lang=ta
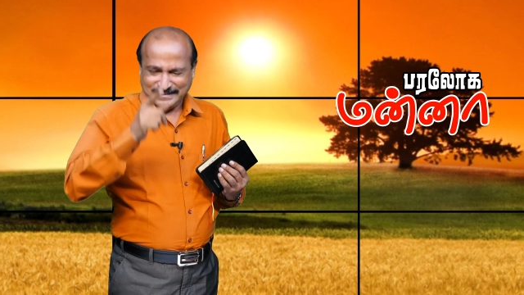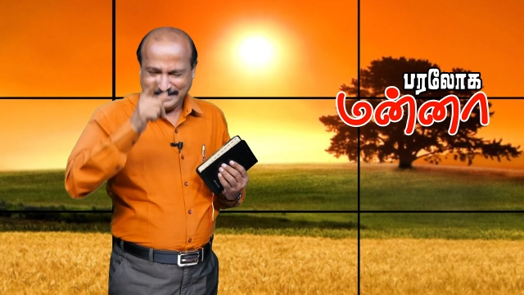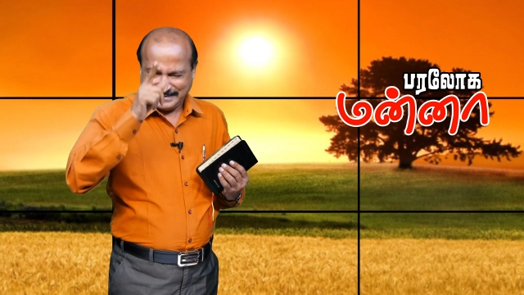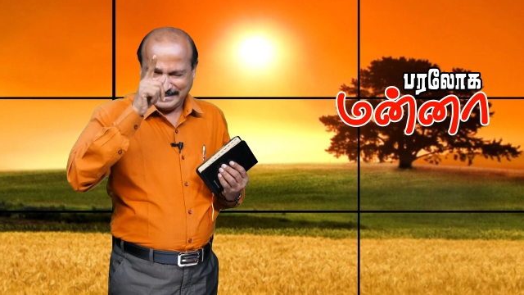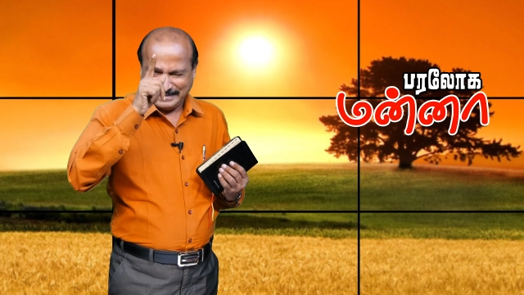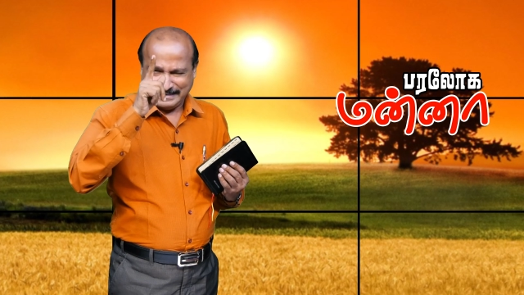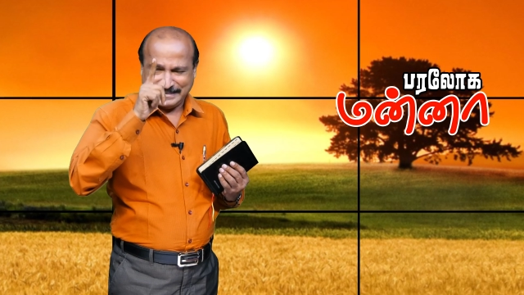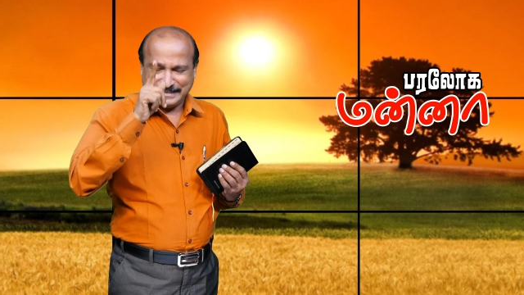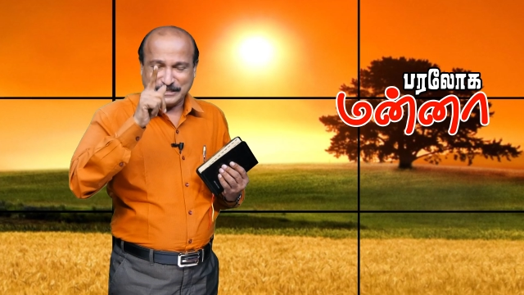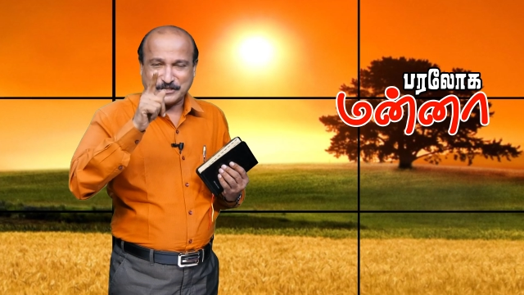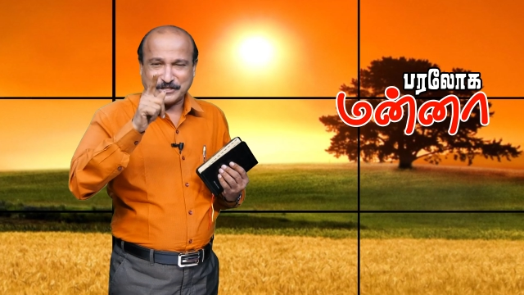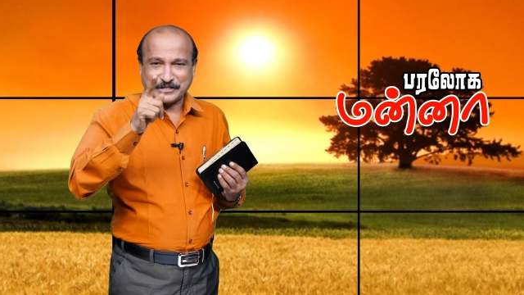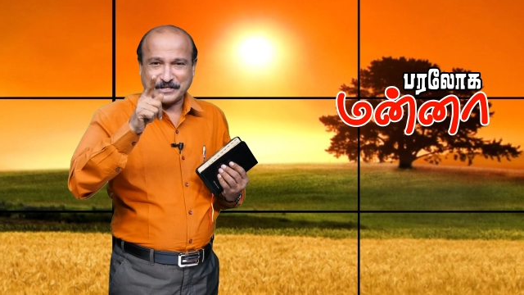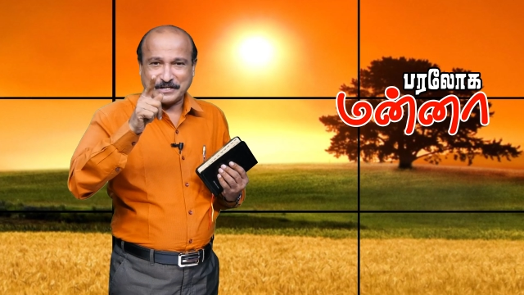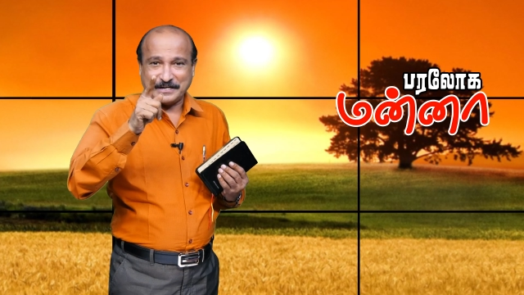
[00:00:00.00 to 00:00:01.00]
நீங்கள்
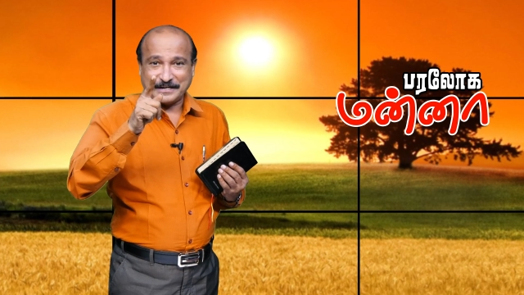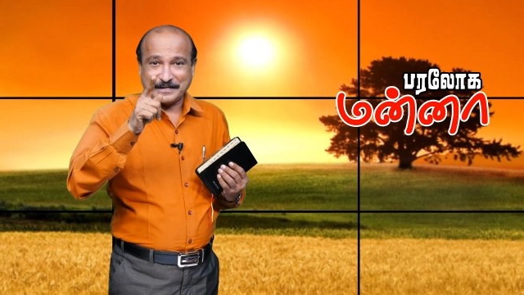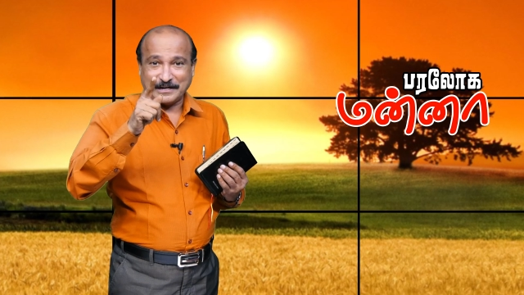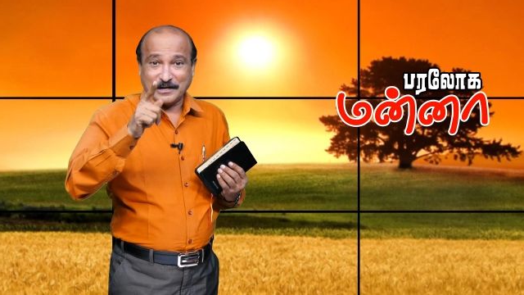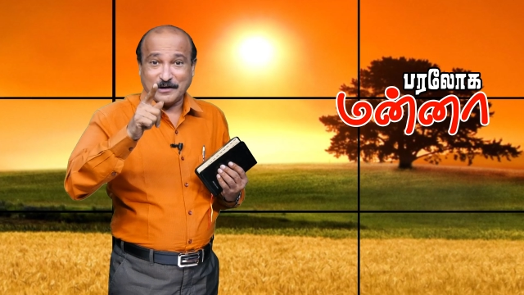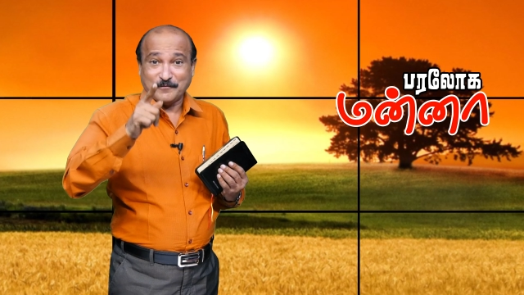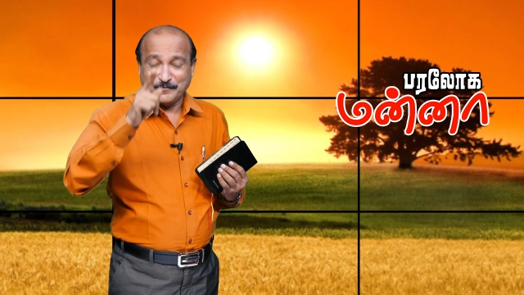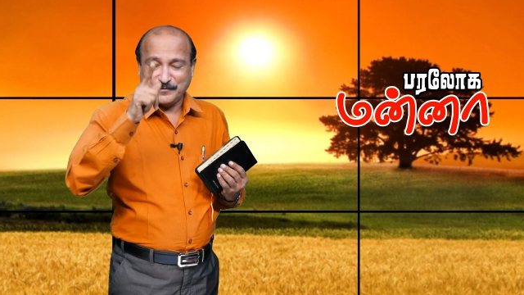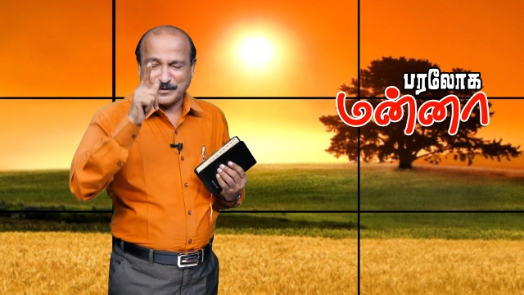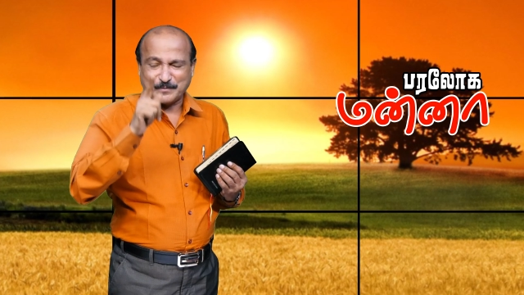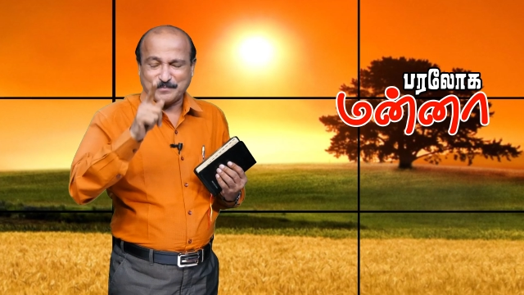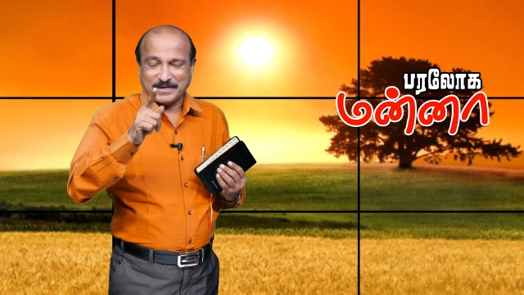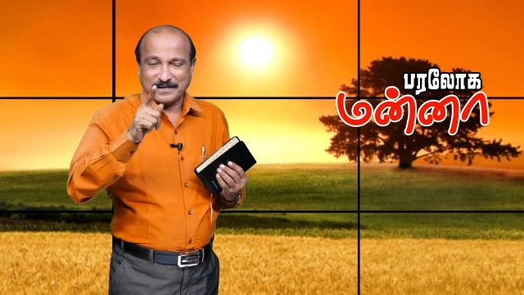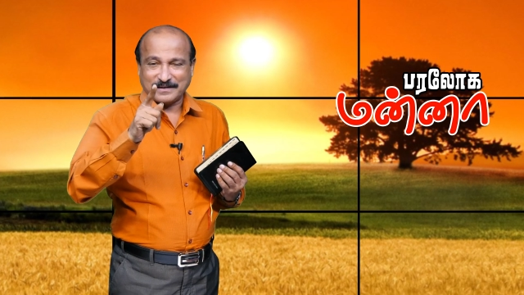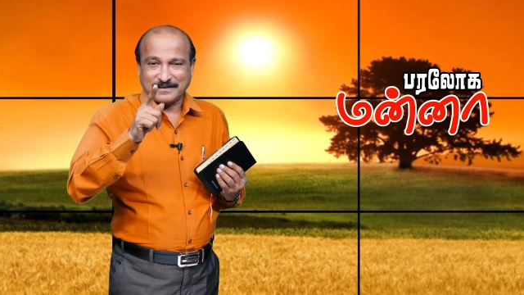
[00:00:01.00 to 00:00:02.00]
நினச்ச காரியம்லாம்
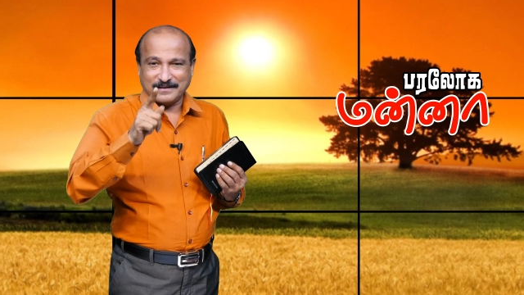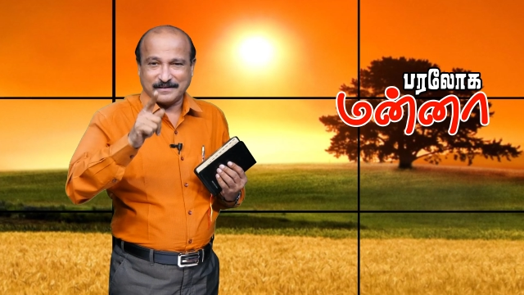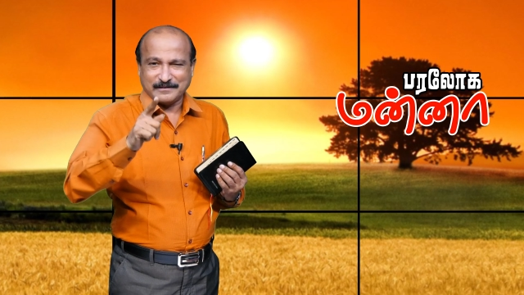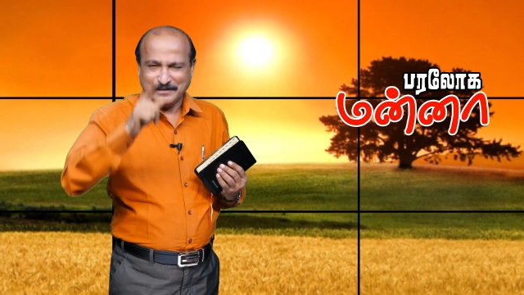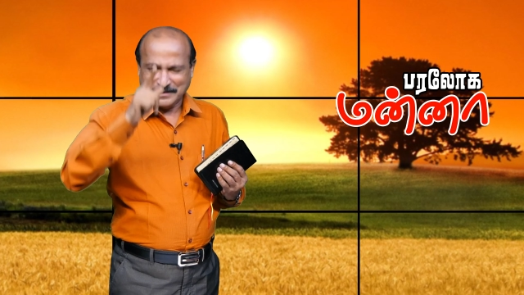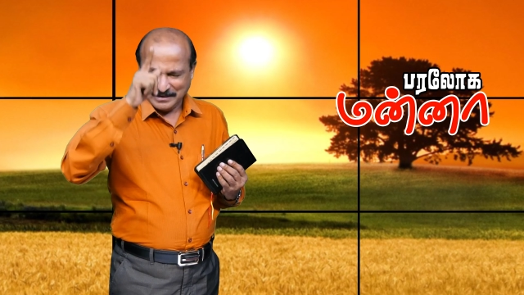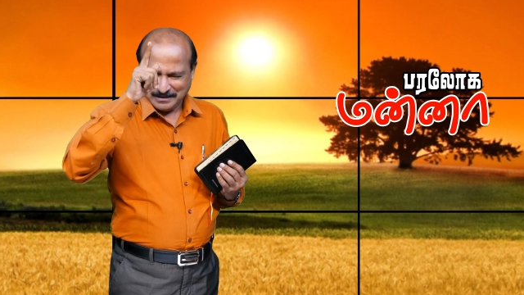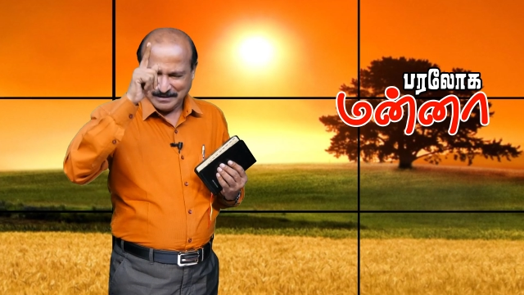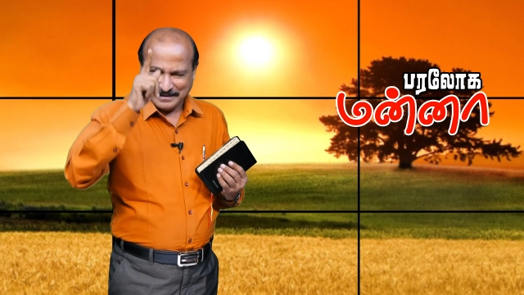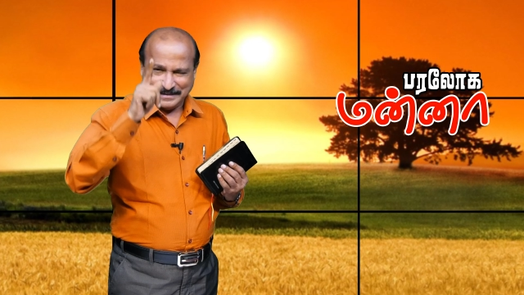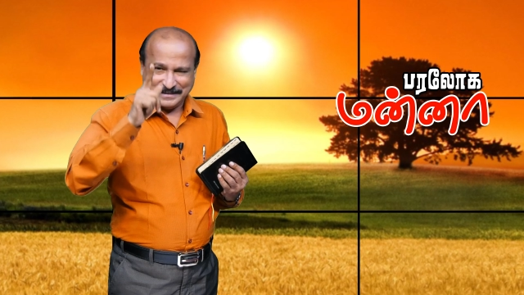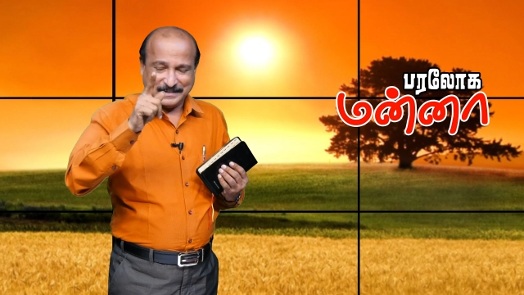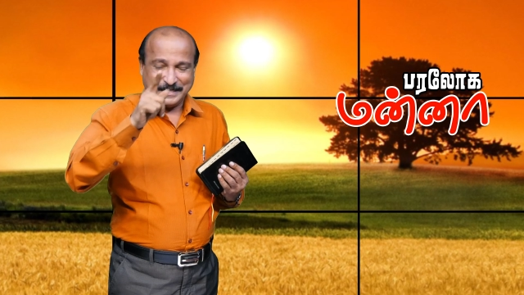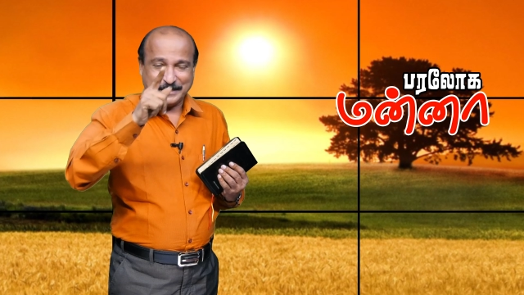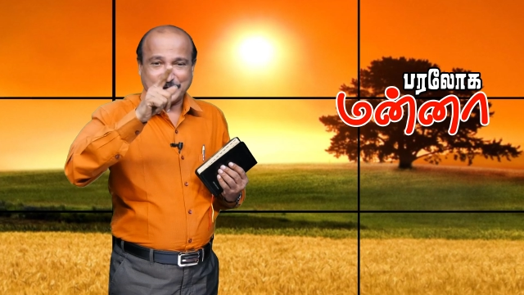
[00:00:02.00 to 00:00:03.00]
விரும்பின காரியம்
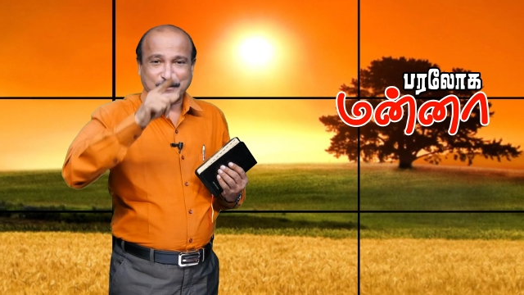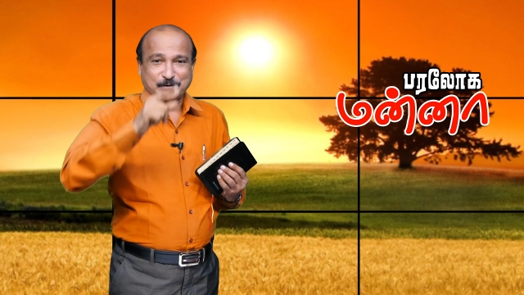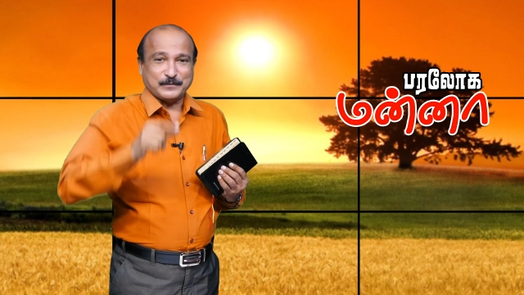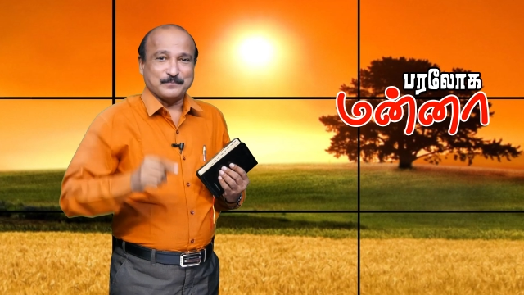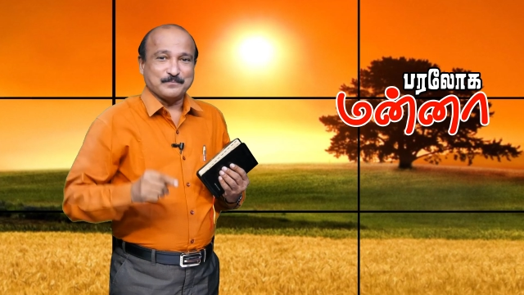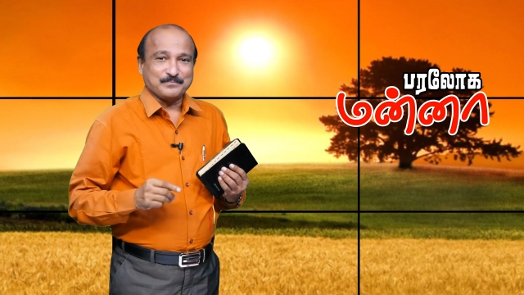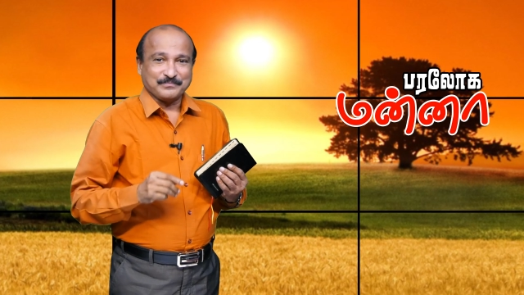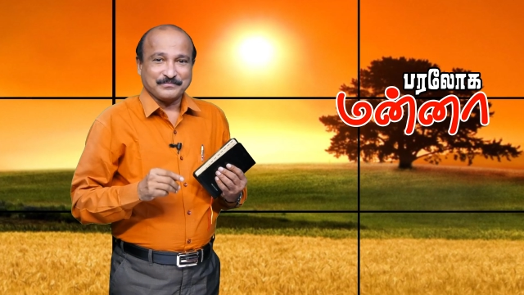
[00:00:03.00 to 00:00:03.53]
நடக்கும்